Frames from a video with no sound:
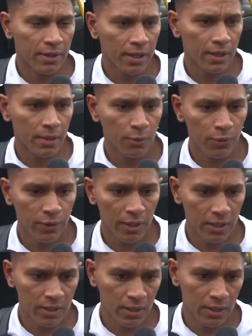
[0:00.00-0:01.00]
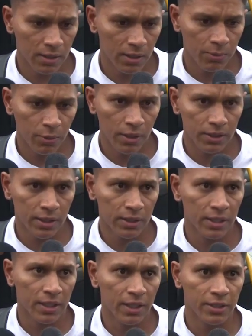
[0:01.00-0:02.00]
La verdad que muy feliz de, poder estar
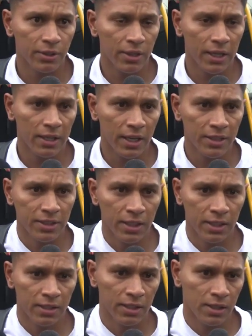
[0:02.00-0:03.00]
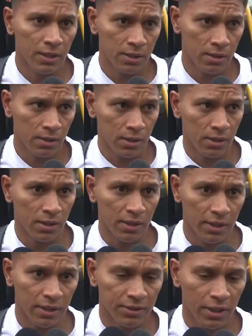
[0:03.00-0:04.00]
de regreso a las canchas, este, eh,
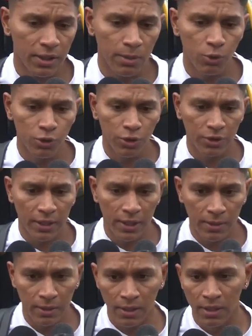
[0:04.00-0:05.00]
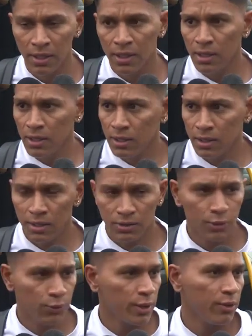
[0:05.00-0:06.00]
extrañé mucho estar, eh,
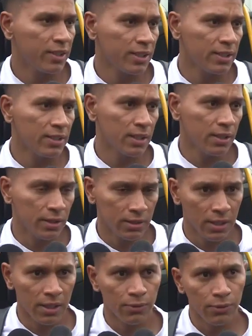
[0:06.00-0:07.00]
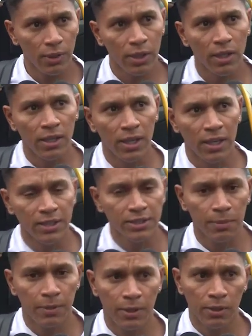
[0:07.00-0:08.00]
sufrí bastante estar fuera de la
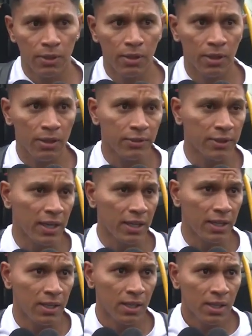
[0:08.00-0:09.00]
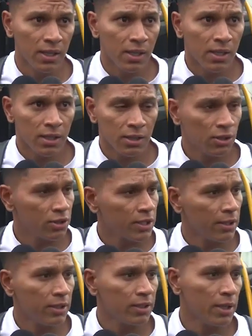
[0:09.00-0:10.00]
cancha, pero al final Dios
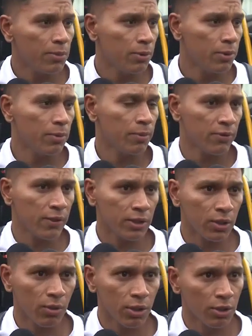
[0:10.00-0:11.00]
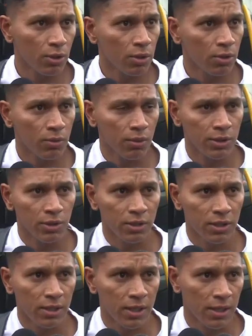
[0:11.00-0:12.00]
sabe el tiempo perfecto cuando, cuando
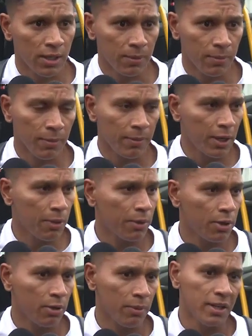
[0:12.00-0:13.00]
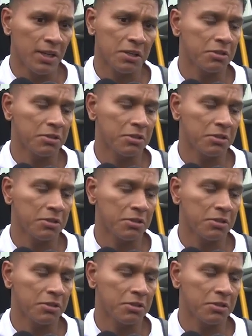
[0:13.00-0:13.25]
tenía preparado para volver y aquí